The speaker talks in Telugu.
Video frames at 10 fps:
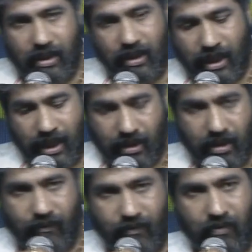ఆ లేటర్
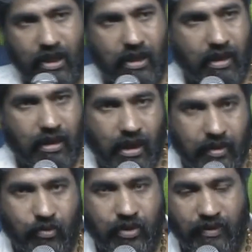ఆఫ్ కూడా
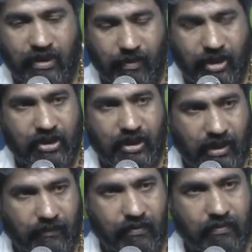అద్భుతమైన మంచి
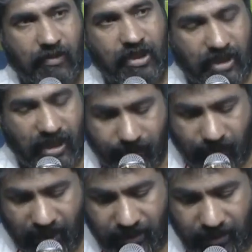లైఫ్ మంచి లైఫ్ పార్ట్నర్